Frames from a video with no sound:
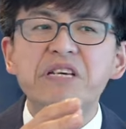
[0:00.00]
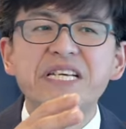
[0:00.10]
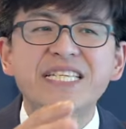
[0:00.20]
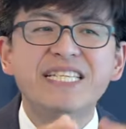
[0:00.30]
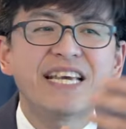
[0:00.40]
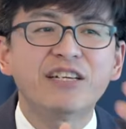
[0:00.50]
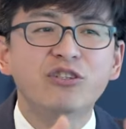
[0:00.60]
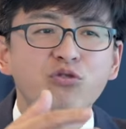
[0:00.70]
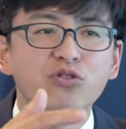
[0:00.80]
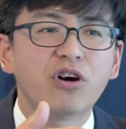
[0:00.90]
明显
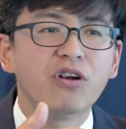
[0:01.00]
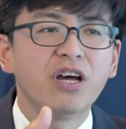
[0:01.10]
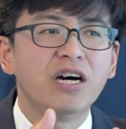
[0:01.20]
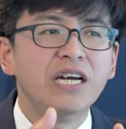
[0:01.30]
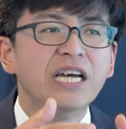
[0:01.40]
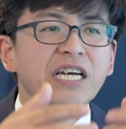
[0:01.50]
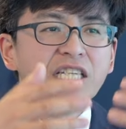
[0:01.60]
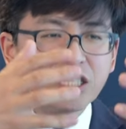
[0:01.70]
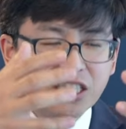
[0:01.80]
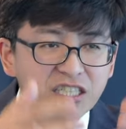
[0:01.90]
说到了
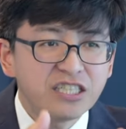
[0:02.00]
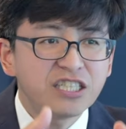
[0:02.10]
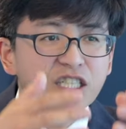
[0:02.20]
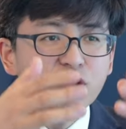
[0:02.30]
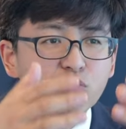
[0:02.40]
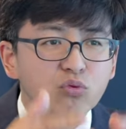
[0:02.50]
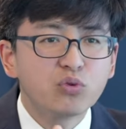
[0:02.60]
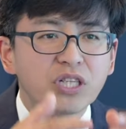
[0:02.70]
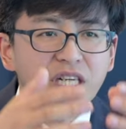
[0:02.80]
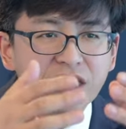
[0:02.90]
信基
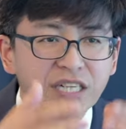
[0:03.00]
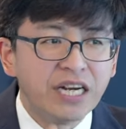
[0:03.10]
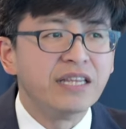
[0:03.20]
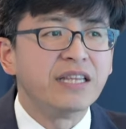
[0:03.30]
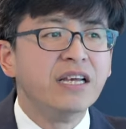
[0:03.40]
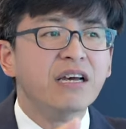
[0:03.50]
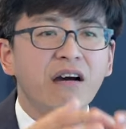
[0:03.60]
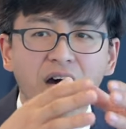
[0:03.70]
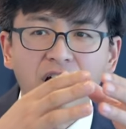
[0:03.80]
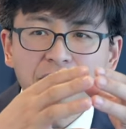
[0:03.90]
督的人
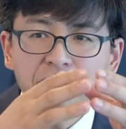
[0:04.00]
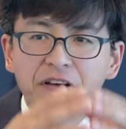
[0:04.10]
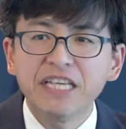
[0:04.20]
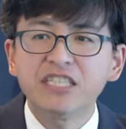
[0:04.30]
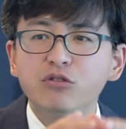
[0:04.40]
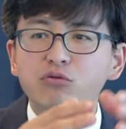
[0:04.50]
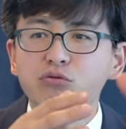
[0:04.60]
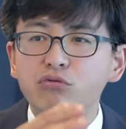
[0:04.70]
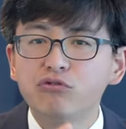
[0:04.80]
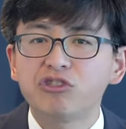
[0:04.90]
和非基督
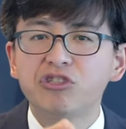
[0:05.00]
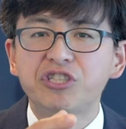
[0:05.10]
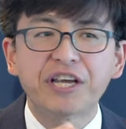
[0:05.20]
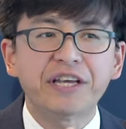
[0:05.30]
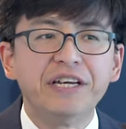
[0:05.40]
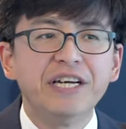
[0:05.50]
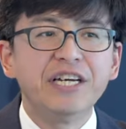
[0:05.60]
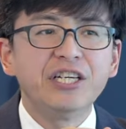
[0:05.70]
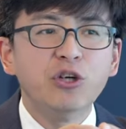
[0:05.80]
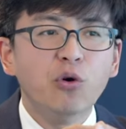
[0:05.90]
徒之间
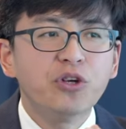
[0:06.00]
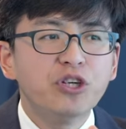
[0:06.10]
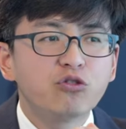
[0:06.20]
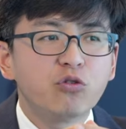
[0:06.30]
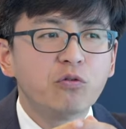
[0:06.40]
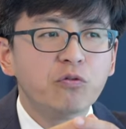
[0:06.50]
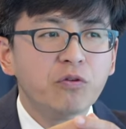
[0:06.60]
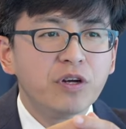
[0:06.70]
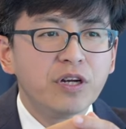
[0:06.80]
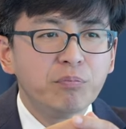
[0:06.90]
有一种。
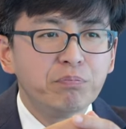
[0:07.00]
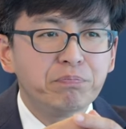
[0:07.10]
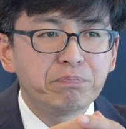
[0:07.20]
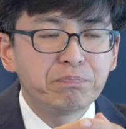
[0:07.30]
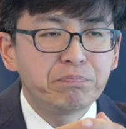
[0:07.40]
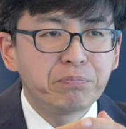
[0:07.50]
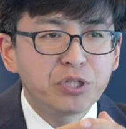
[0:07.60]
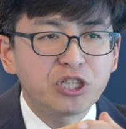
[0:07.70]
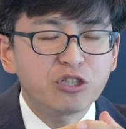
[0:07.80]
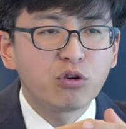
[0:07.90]
不
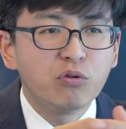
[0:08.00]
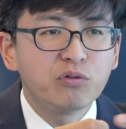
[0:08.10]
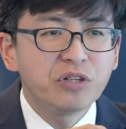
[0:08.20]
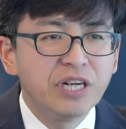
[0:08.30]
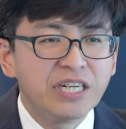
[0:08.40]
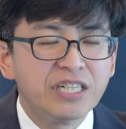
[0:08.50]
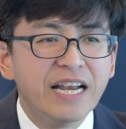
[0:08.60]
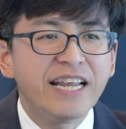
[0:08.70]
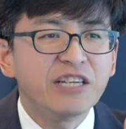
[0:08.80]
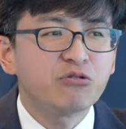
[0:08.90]
是从
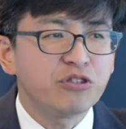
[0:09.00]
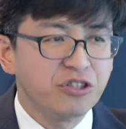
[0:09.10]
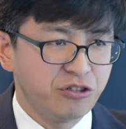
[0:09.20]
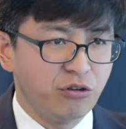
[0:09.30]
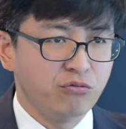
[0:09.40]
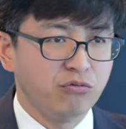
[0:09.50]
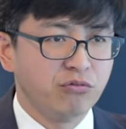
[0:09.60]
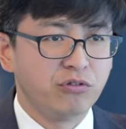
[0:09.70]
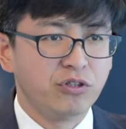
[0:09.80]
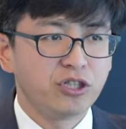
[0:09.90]
人类学的角
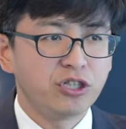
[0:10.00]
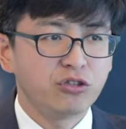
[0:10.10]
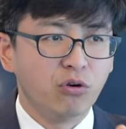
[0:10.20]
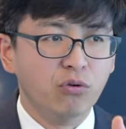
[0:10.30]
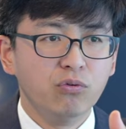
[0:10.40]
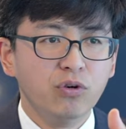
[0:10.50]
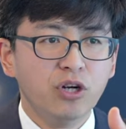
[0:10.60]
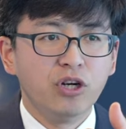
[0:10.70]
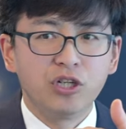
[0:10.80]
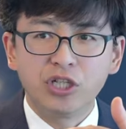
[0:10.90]
度，是从
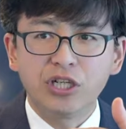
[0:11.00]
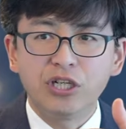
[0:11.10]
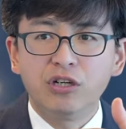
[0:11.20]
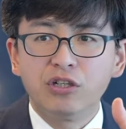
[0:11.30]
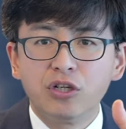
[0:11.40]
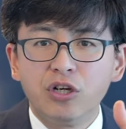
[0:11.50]
这个